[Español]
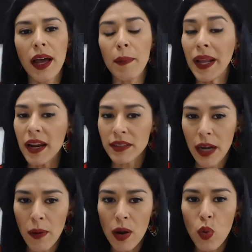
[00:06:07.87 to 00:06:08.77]

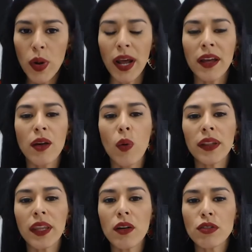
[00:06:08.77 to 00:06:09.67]
aplicarse la vacuna.
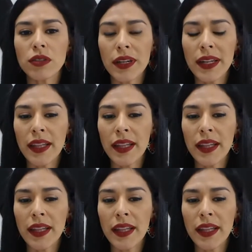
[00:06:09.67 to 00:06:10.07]
Cuéntenos